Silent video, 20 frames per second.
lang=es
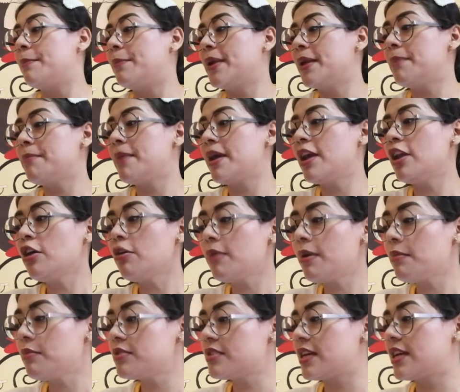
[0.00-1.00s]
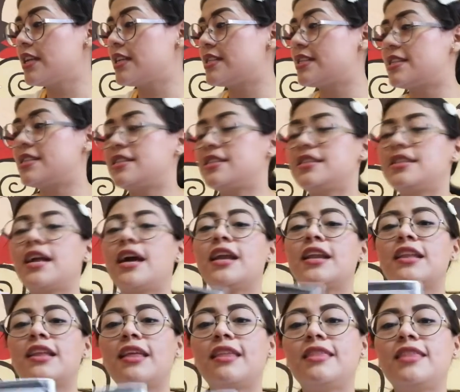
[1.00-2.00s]
Primero vamos a
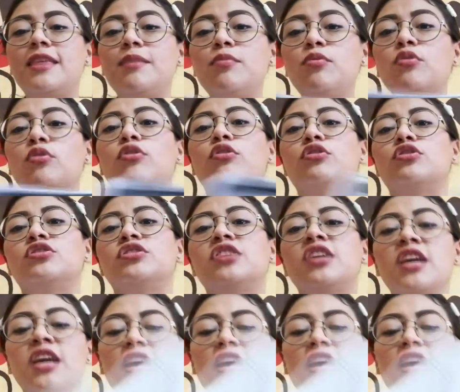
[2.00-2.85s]
necesitar dibujos,